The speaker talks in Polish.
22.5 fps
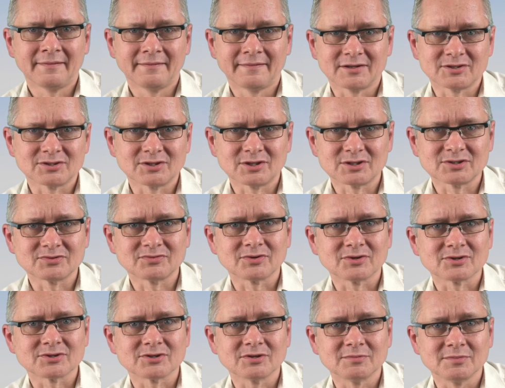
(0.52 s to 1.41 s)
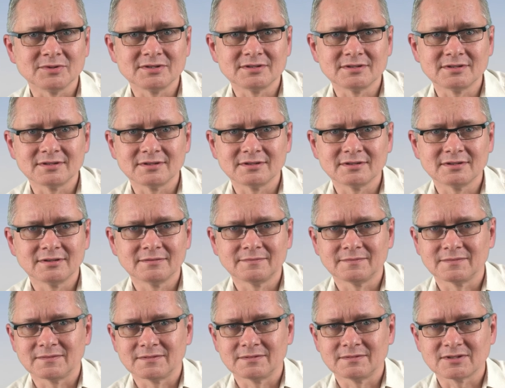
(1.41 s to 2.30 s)
nasz rozwój osobisty,
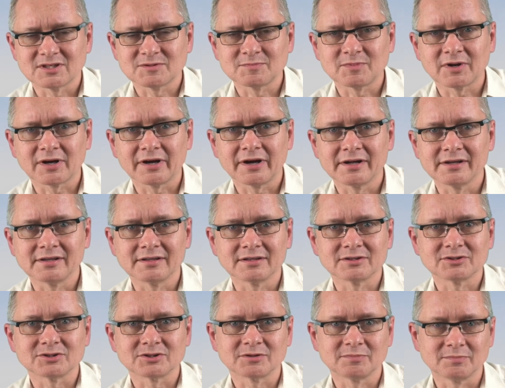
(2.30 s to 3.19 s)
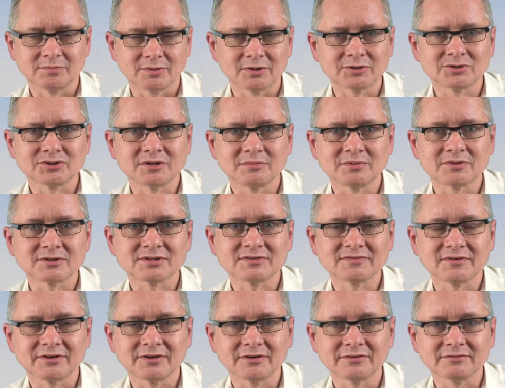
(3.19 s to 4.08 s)
zaspokajanie naszych potrzeb
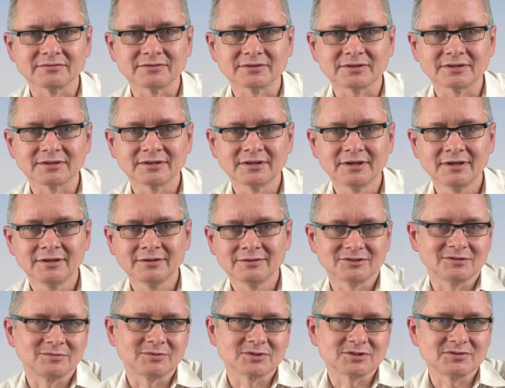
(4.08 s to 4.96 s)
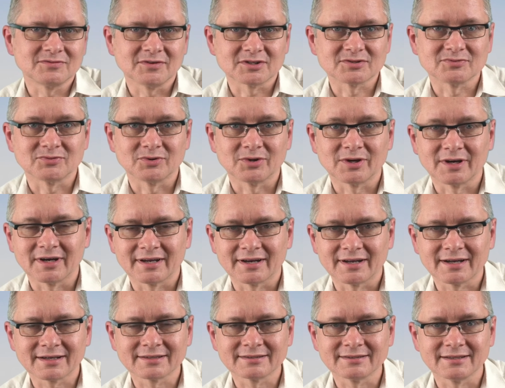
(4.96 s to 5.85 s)
rozwojowych, żeby rozwijać swój
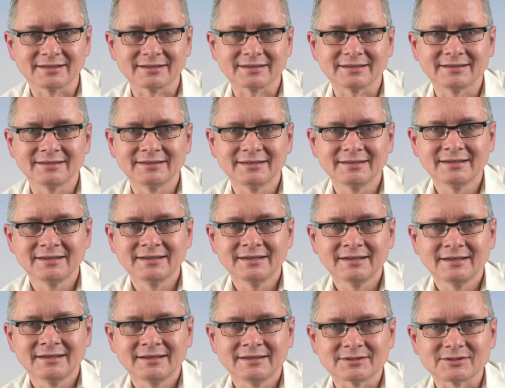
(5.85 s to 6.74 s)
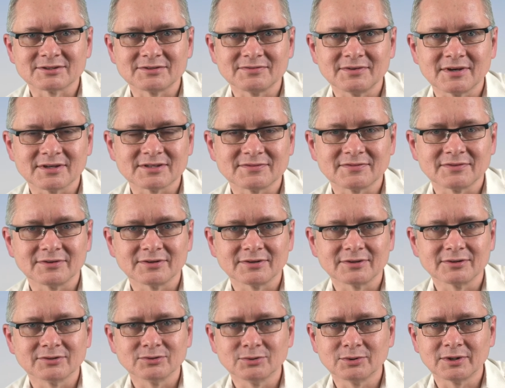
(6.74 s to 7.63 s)
charakter, rozwijać
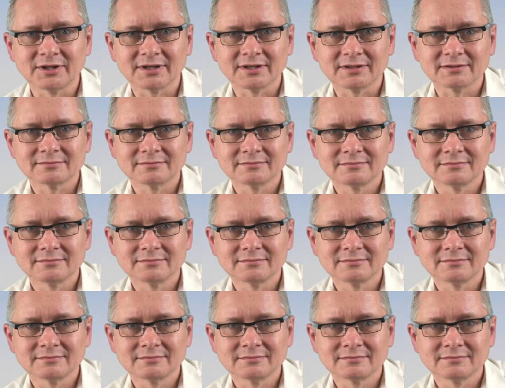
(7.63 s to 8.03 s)
swojego ducha.